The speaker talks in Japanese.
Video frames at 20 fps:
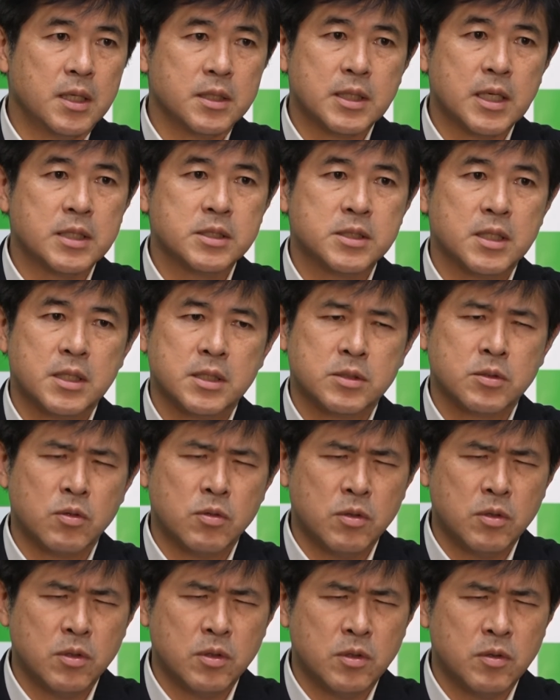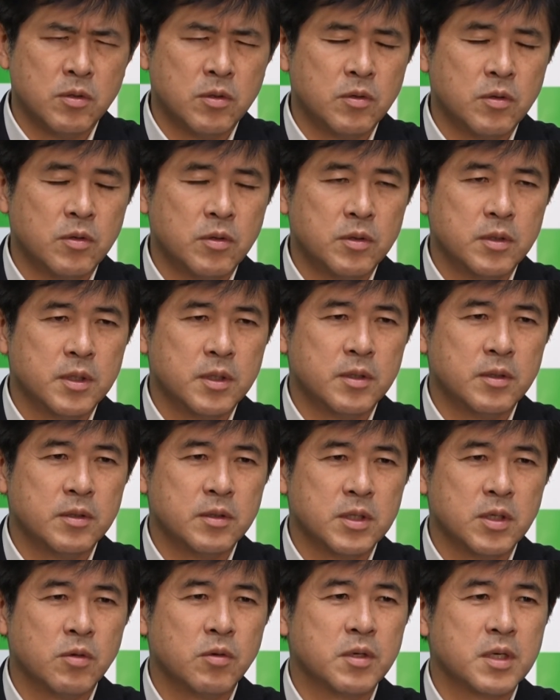第三
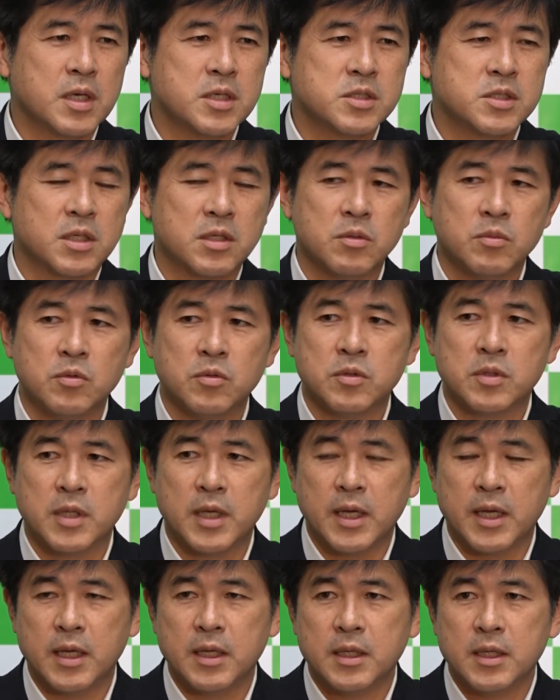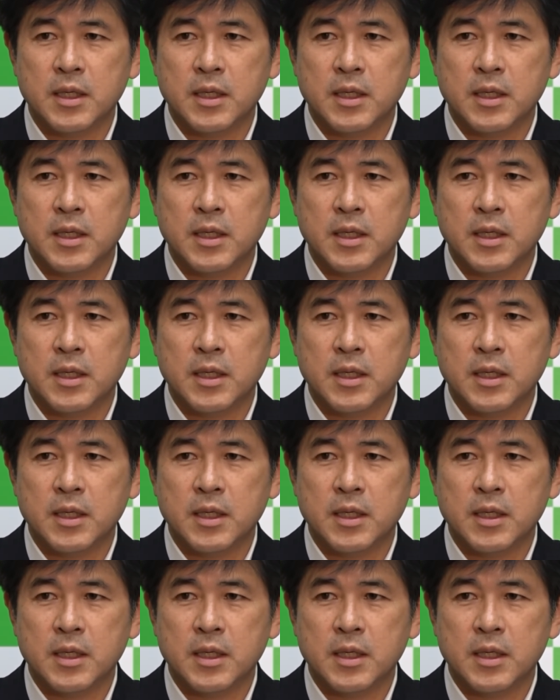号被保険者の問題、